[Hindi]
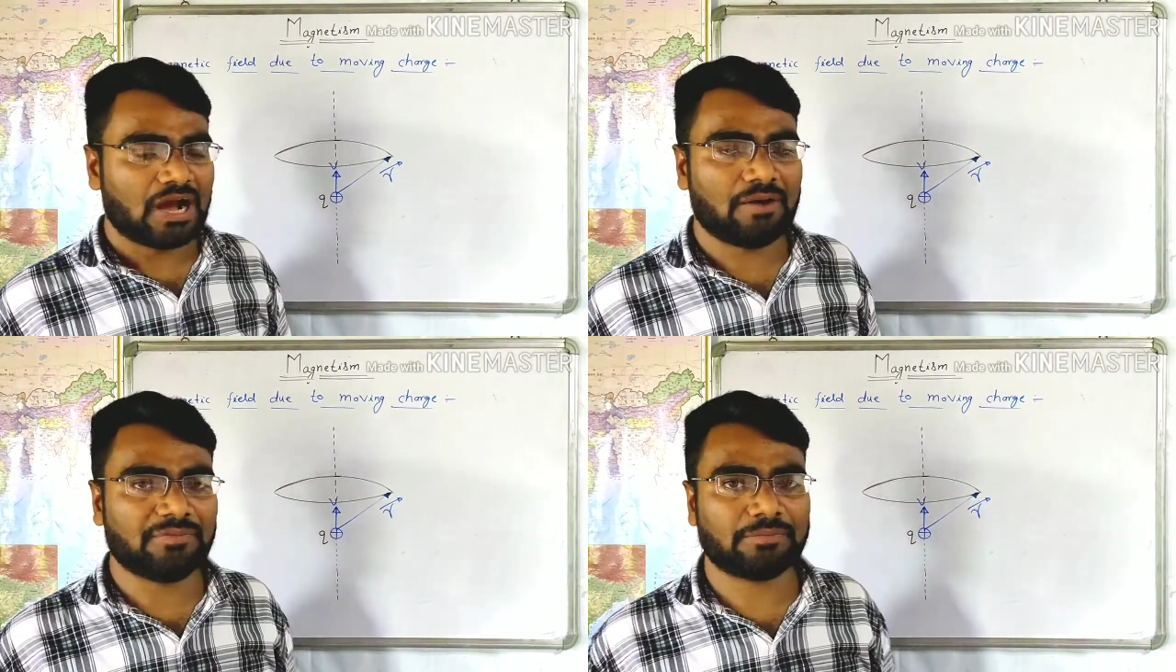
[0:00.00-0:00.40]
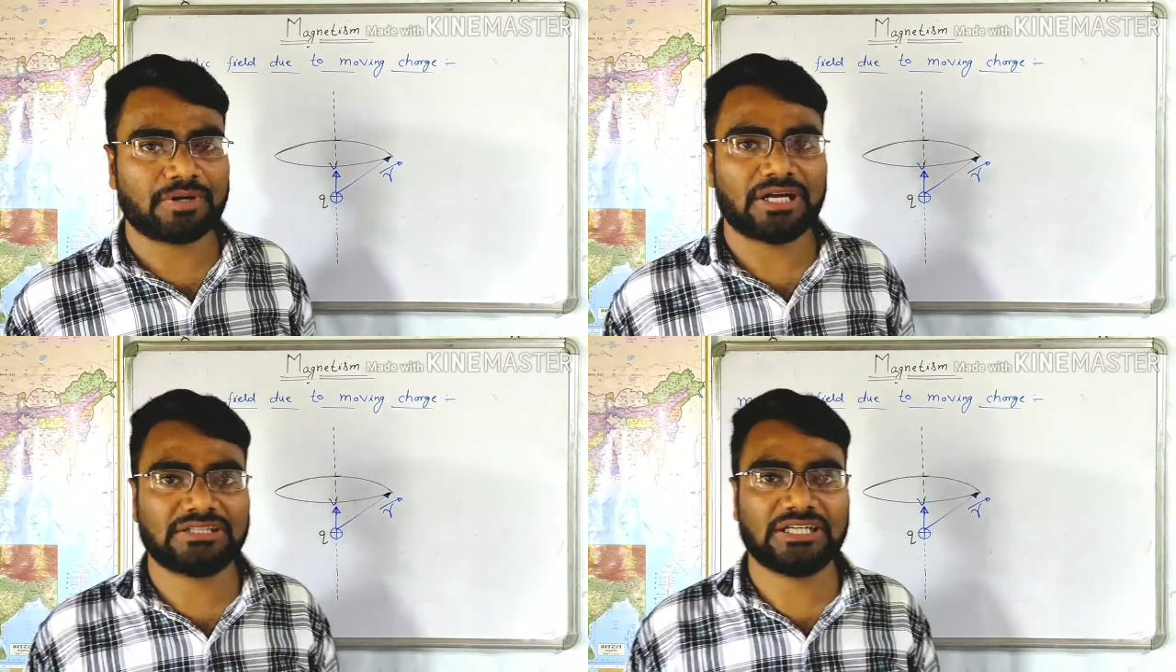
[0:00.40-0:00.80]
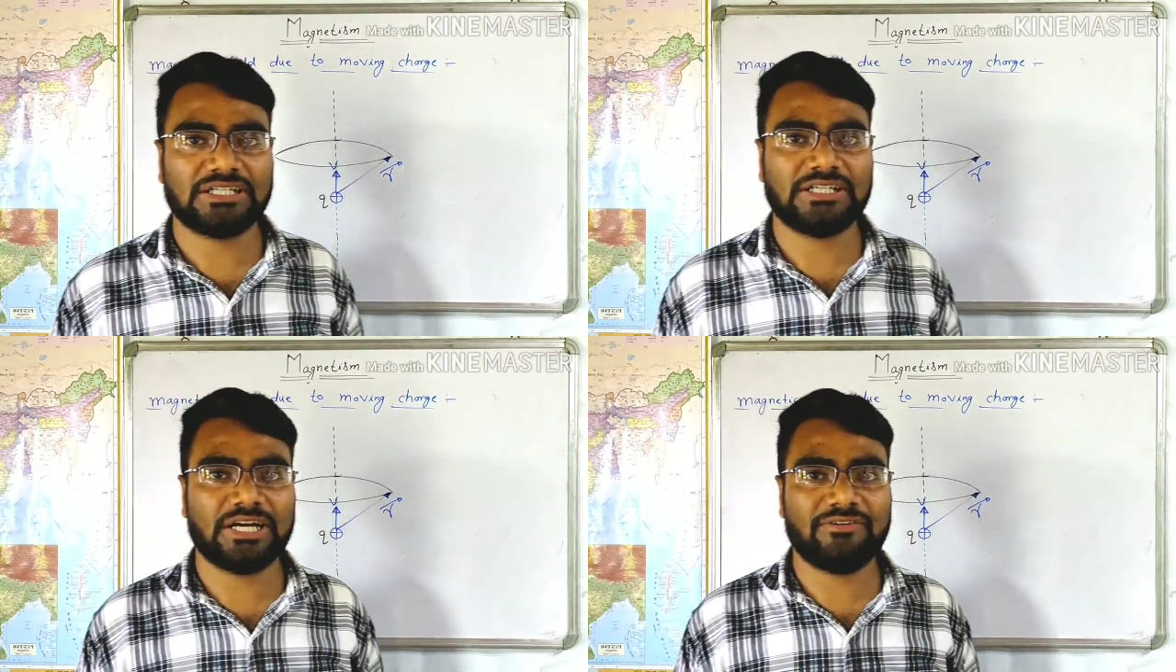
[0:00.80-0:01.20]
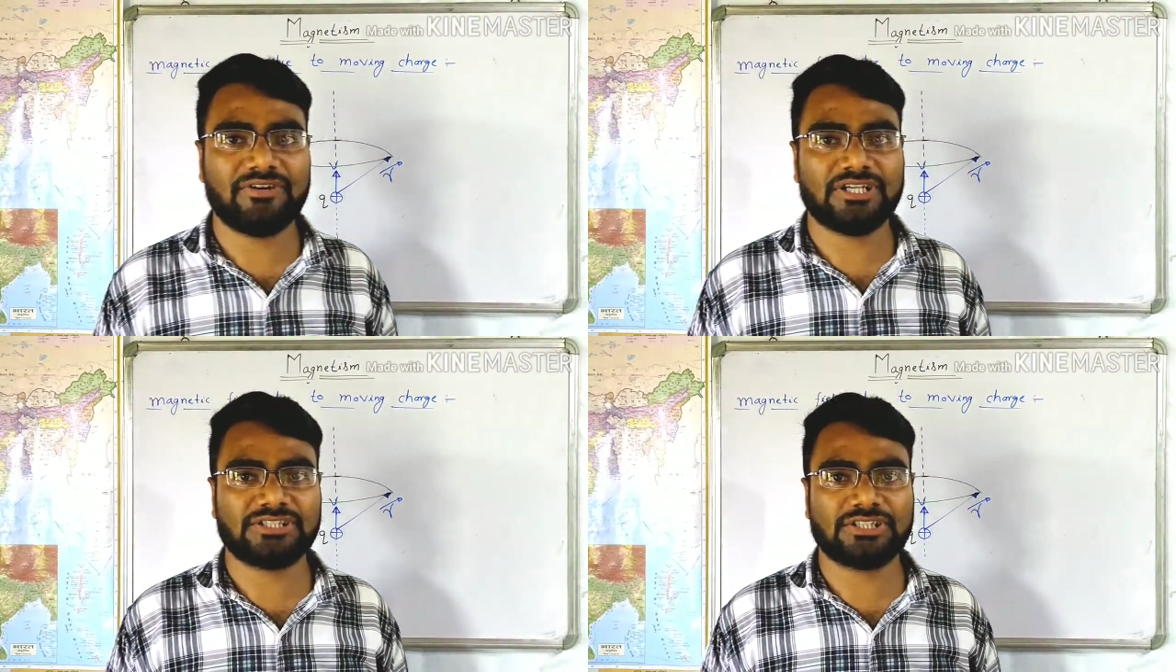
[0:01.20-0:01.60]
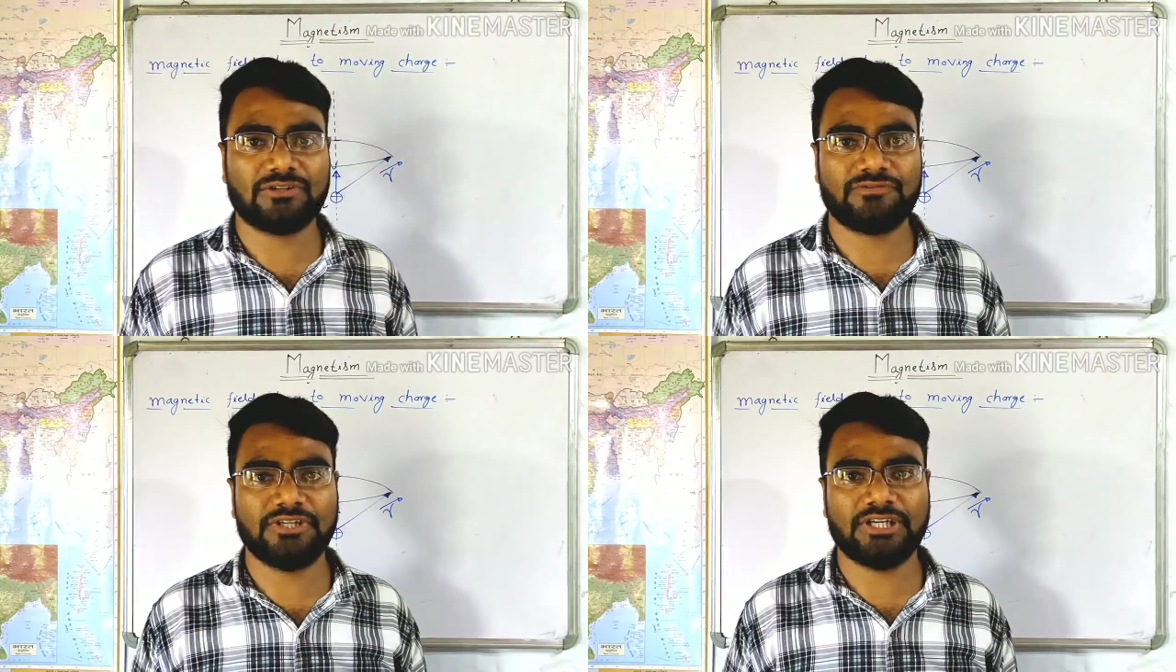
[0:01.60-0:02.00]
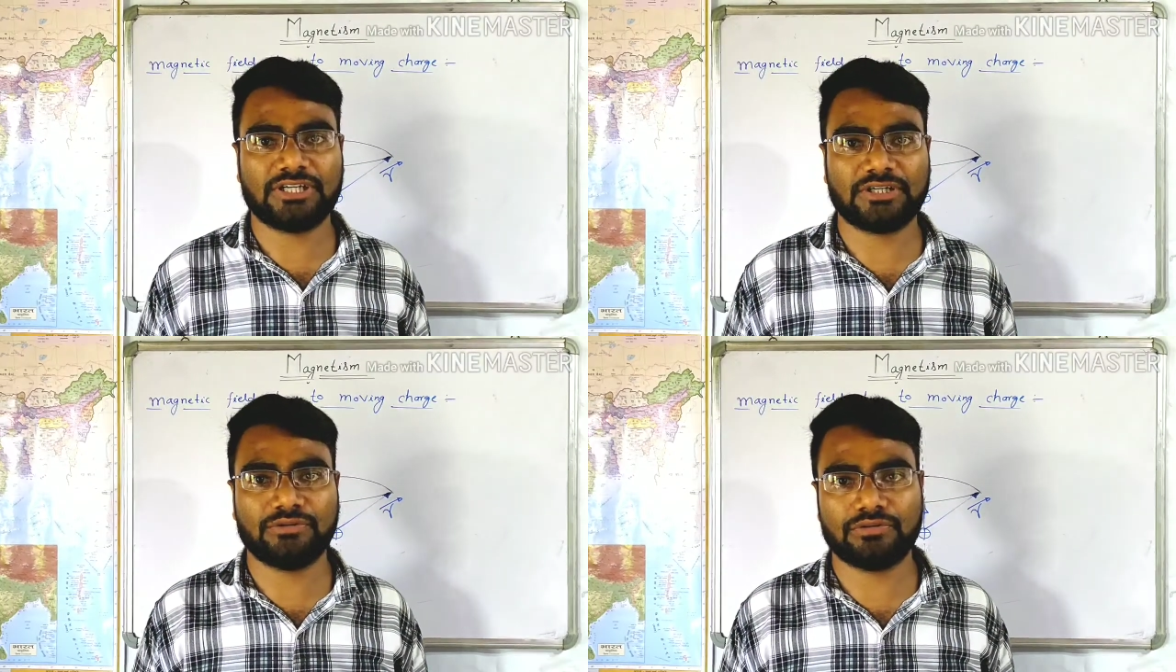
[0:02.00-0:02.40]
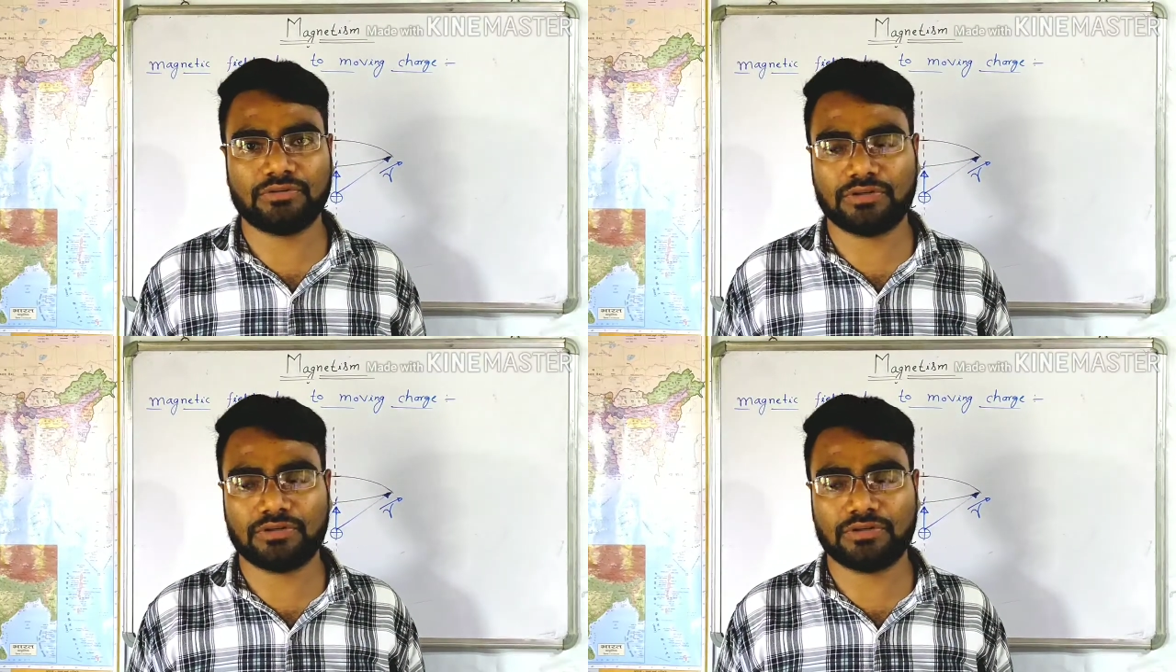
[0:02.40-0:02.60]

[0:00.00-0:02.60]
हमने पढ़ा था कि ग्रेविटेशनल फील्ड क्यों